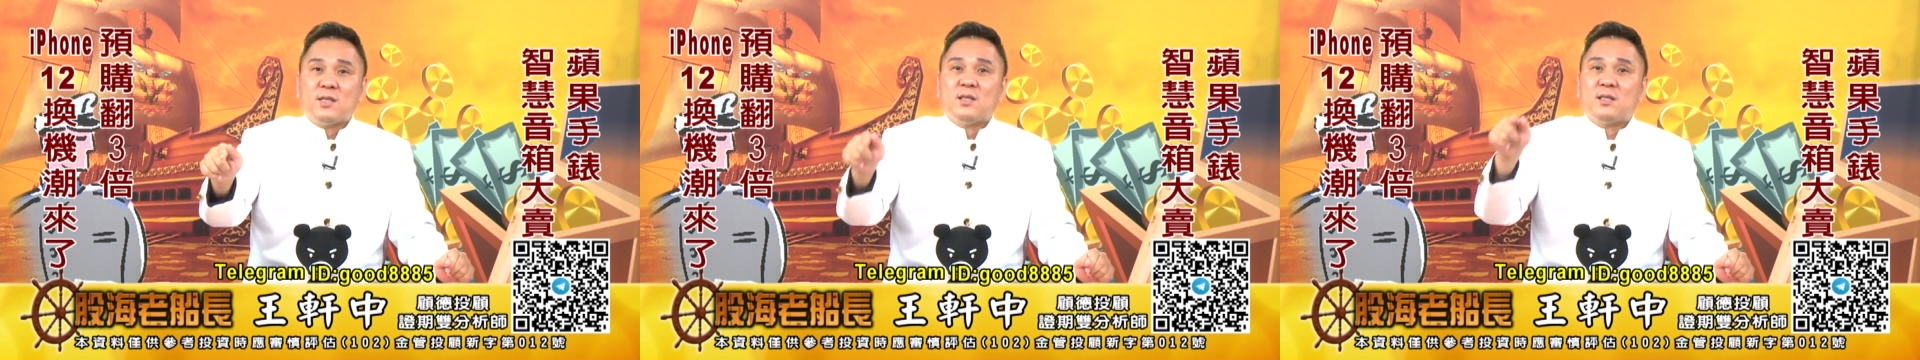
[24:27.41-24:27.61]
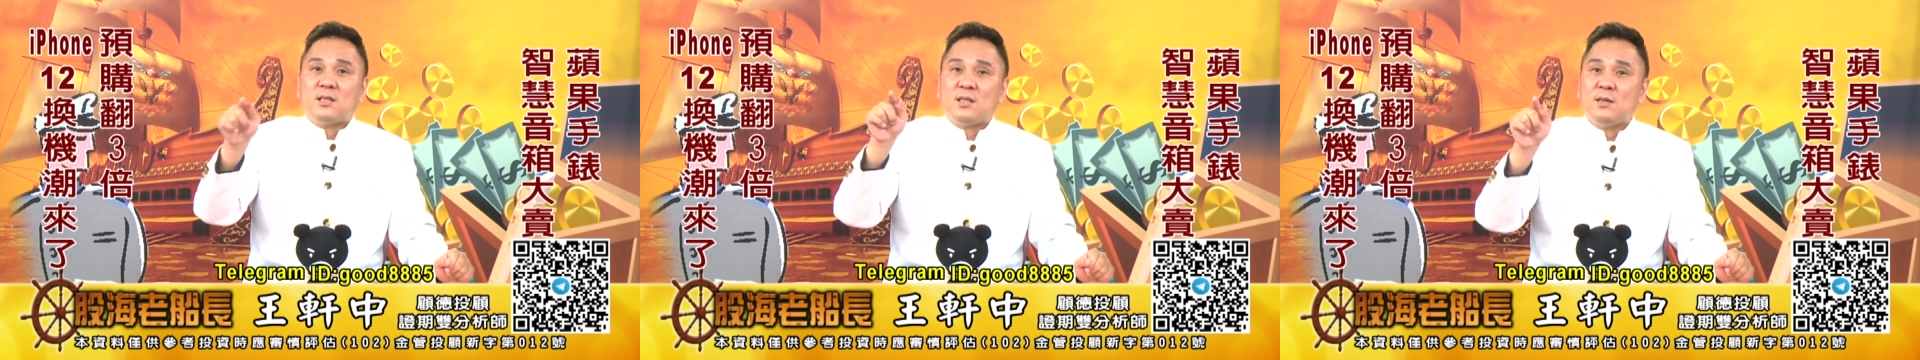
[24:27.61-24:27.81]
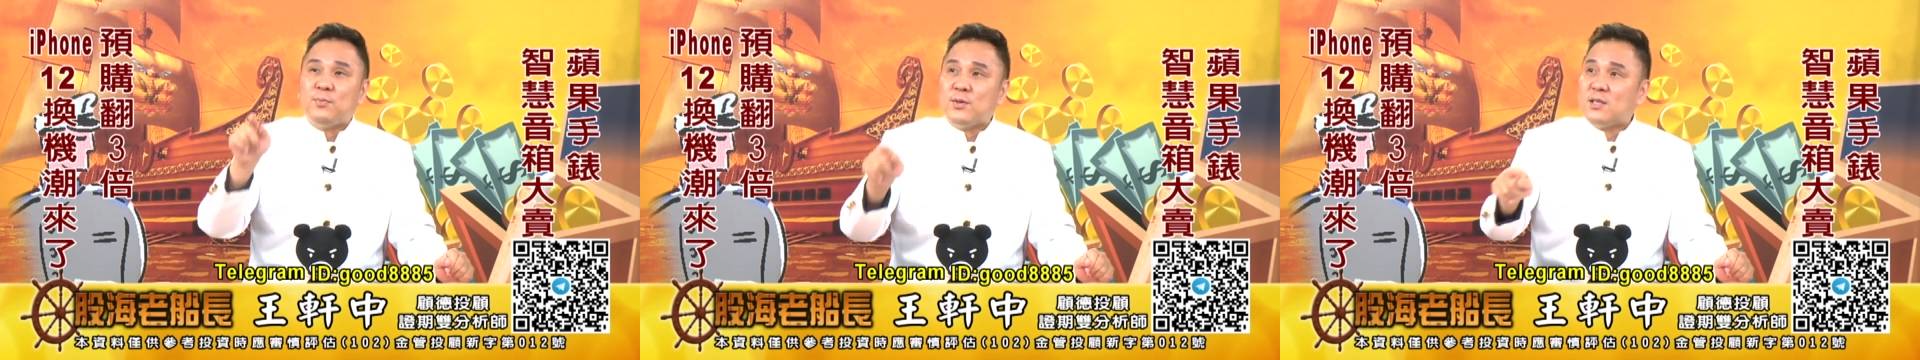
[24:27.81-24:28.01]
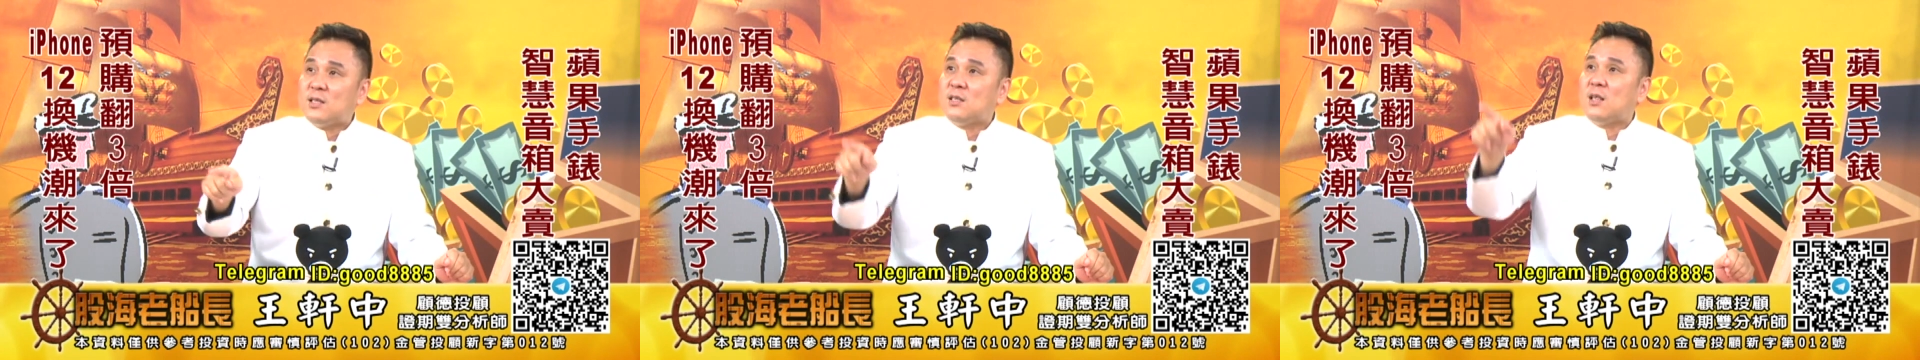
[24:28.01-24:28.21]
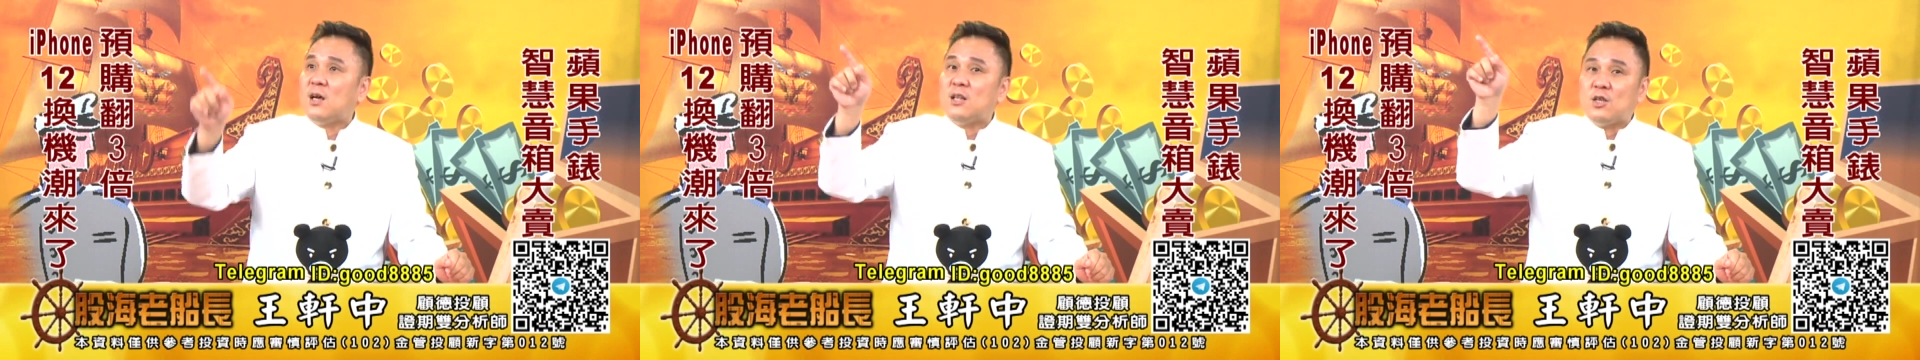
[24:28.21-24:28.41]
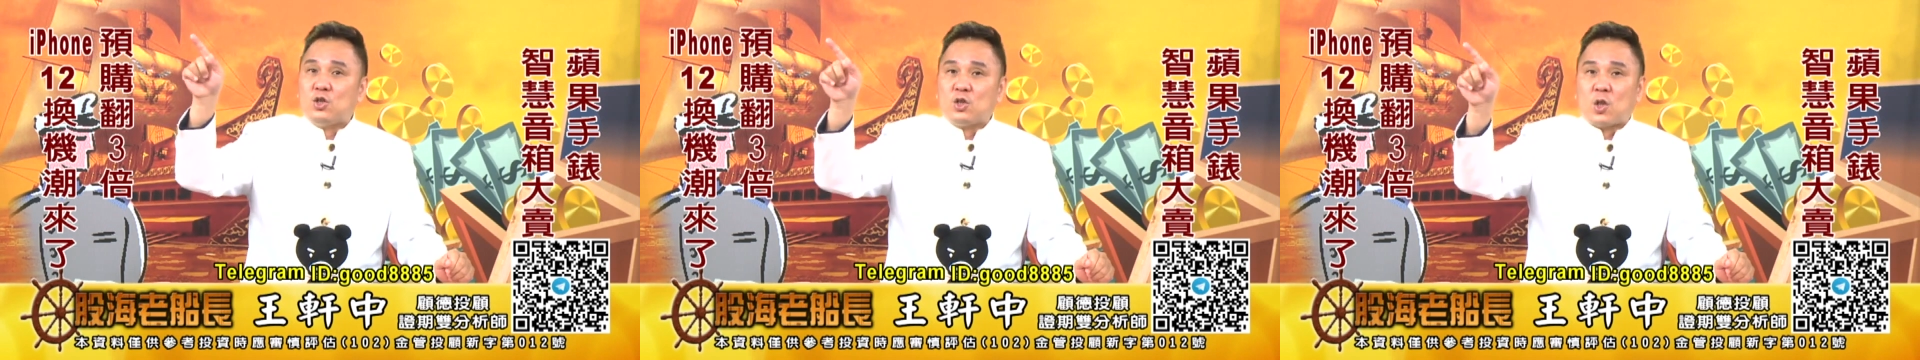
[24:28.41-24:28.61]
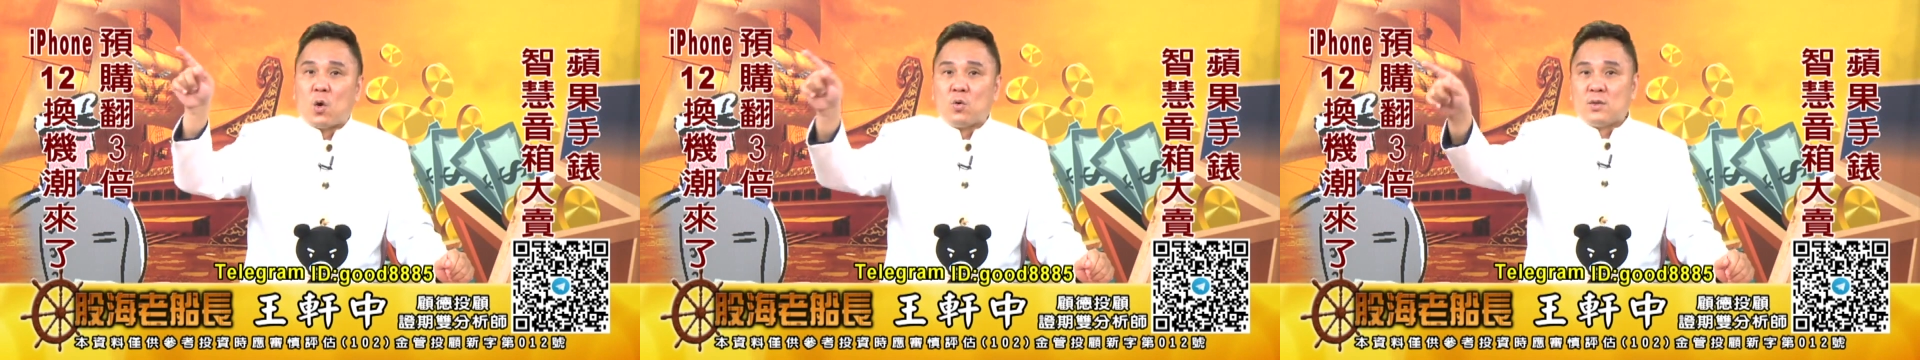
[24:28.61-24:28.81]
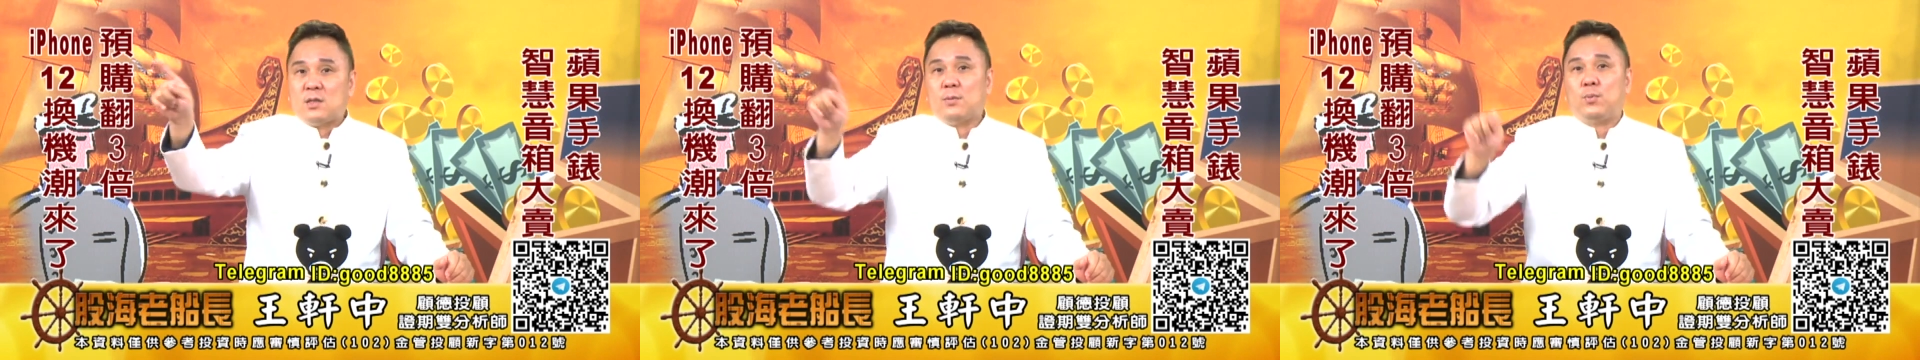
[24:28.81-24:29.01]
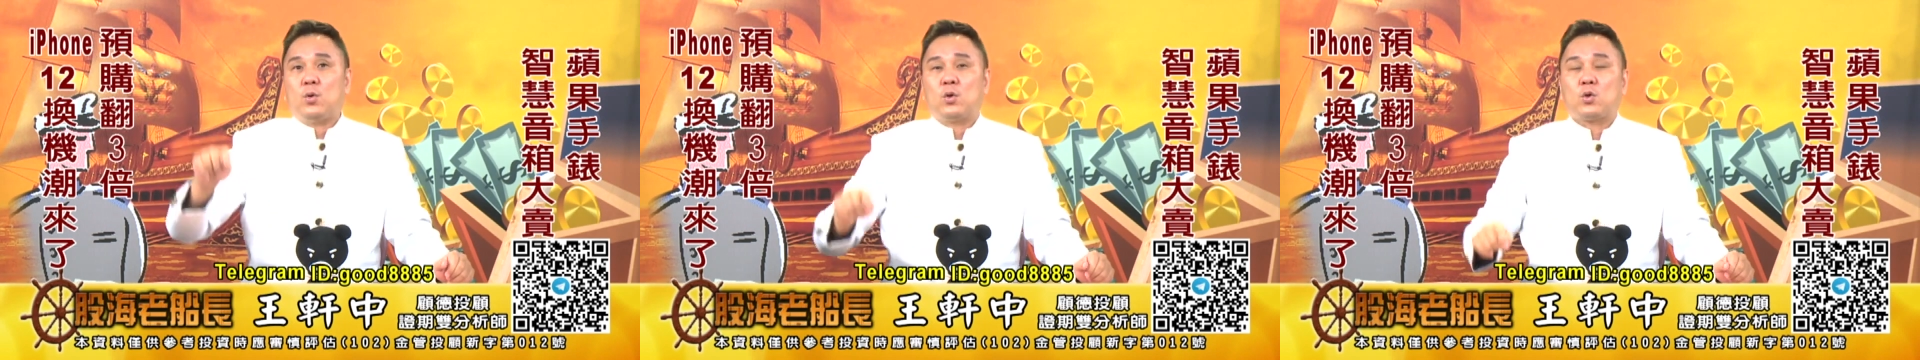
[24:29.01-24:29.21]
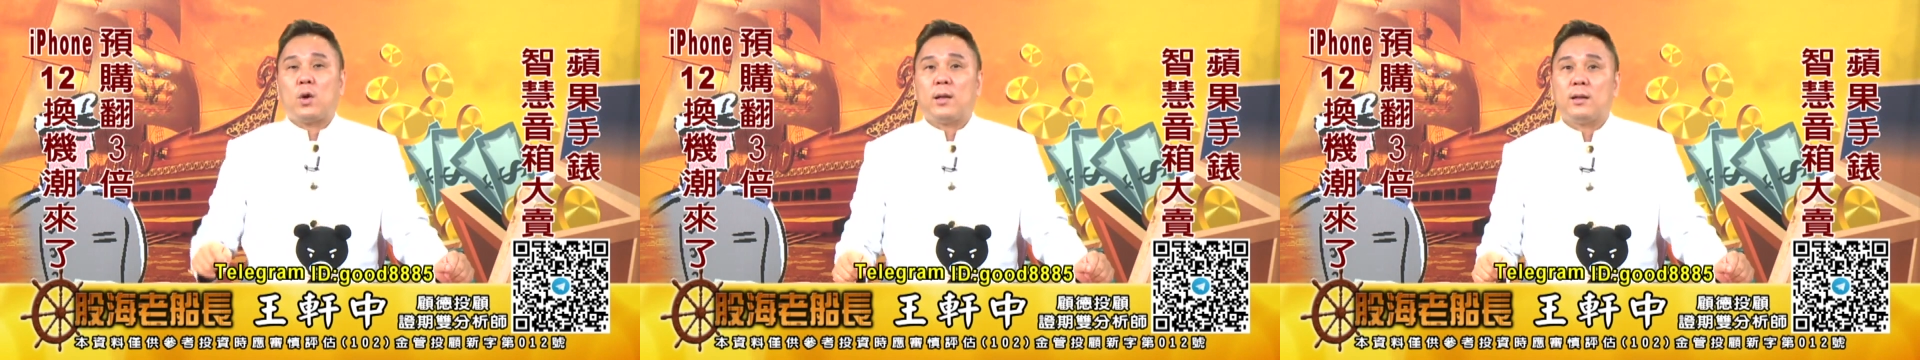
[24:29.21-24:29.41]
司值不值得你去投资
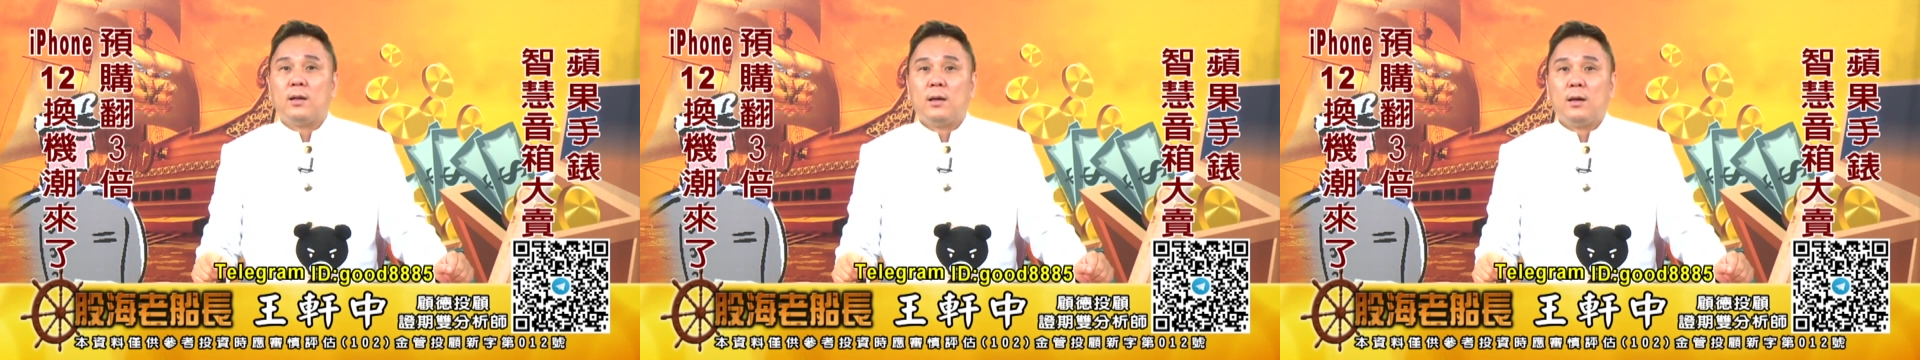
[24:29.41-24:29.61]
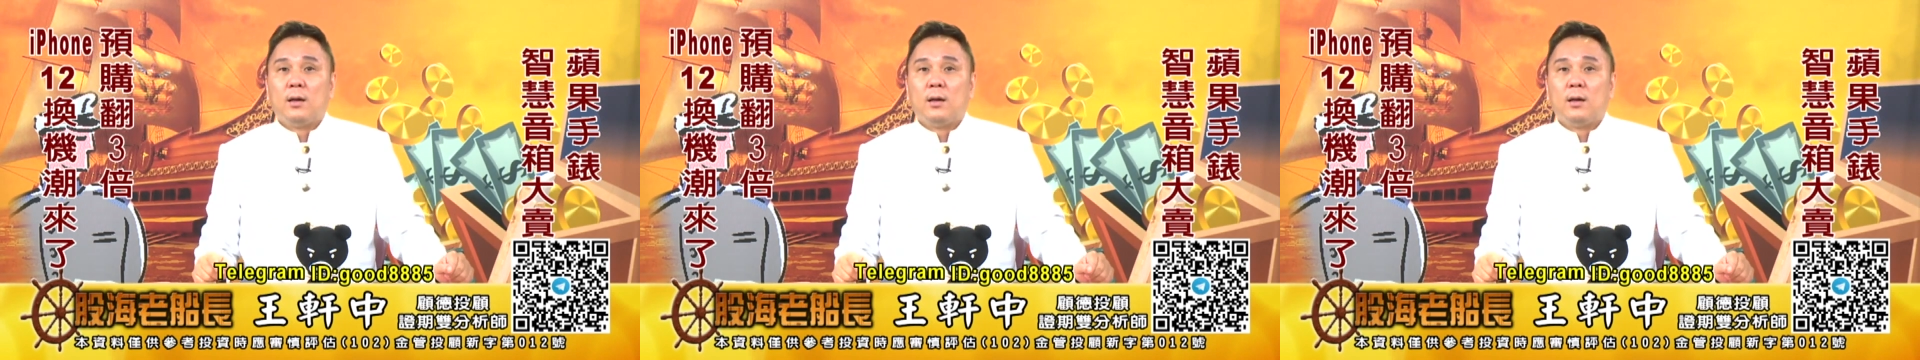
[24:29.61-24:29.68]
波段。